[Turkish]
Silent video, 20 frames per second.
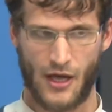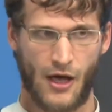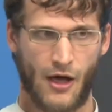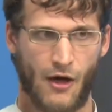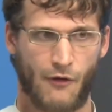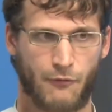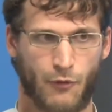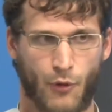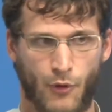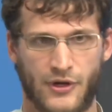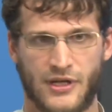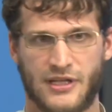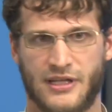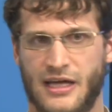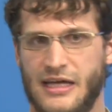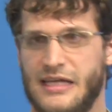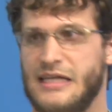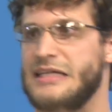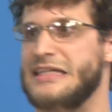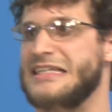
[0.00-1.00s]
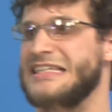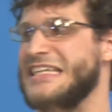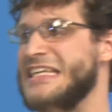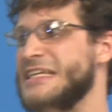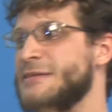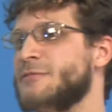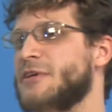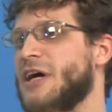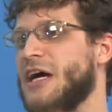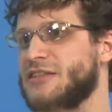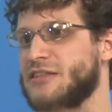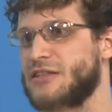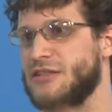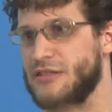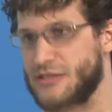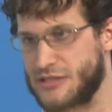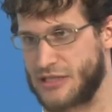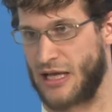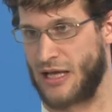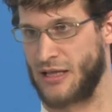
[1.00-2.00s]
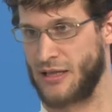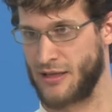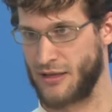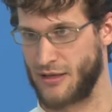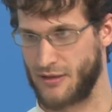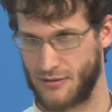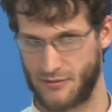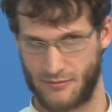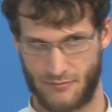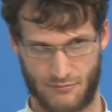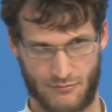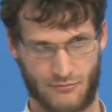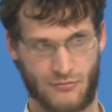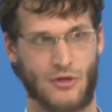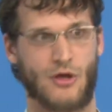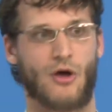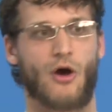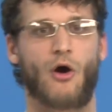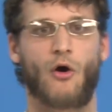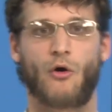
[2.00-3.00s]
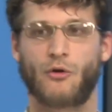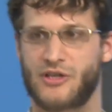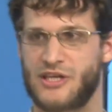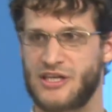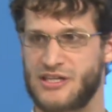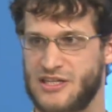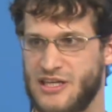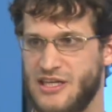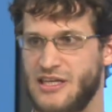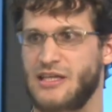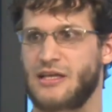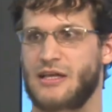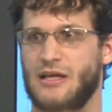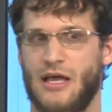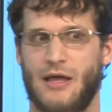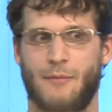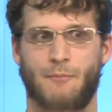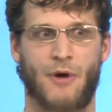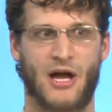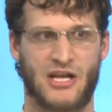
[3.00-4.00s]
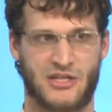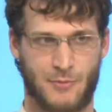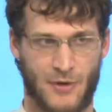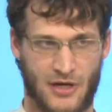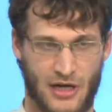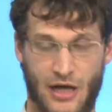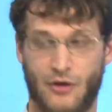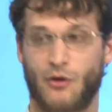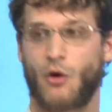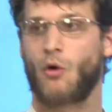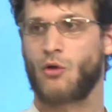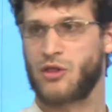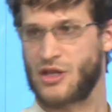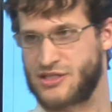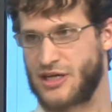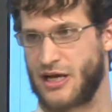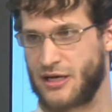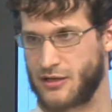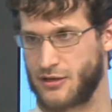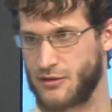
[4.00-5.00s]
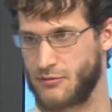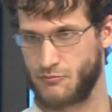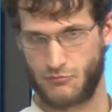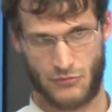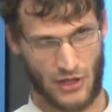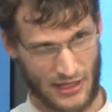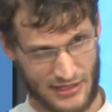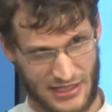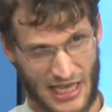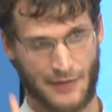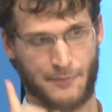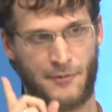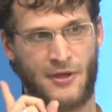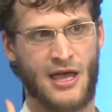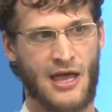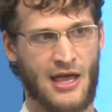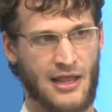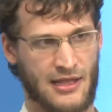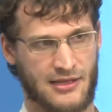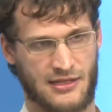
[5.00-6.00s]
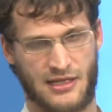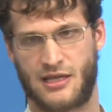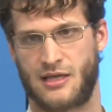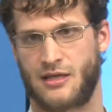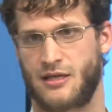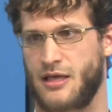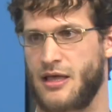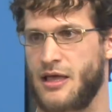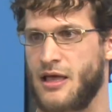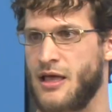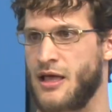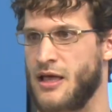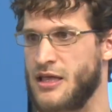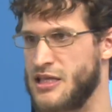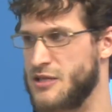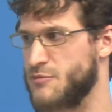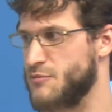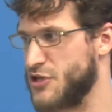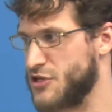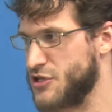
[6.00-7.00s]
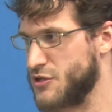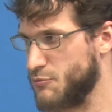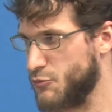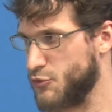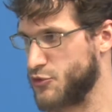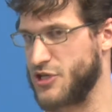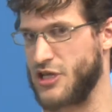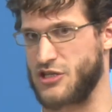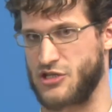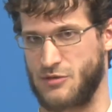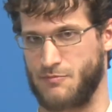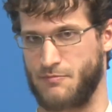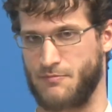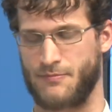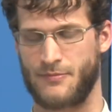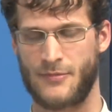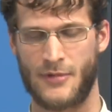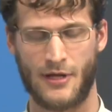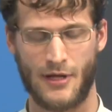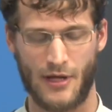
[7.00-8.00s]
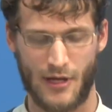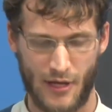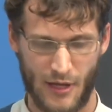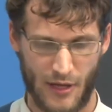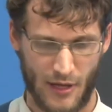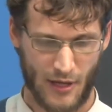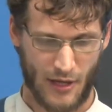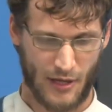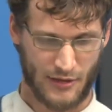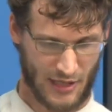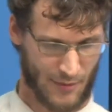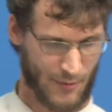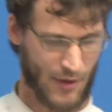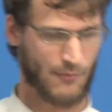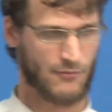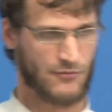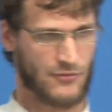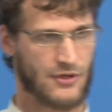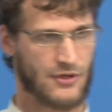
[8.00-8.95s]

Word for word: Florida'yı kim kazanırsan o kişi başbakan olacak. Yani tek bir eyalette e, inmiş bu seçim. Tamam.